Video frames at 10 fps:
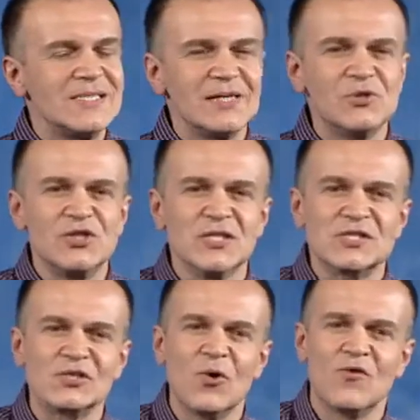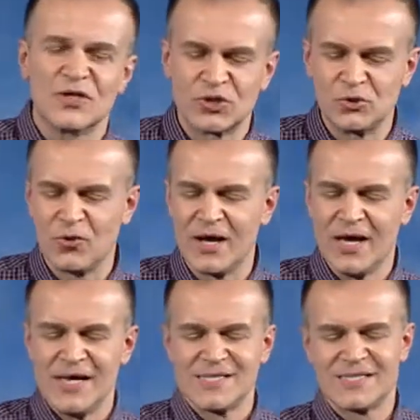следующее слово, что
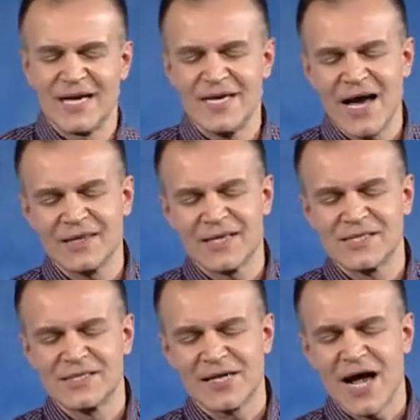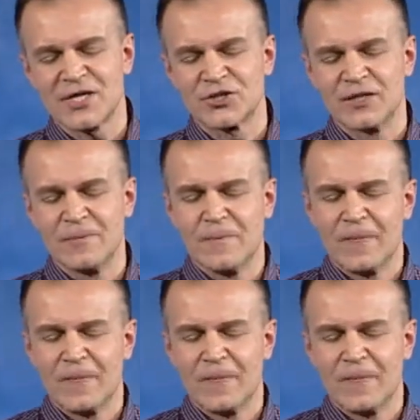«стоя на страже,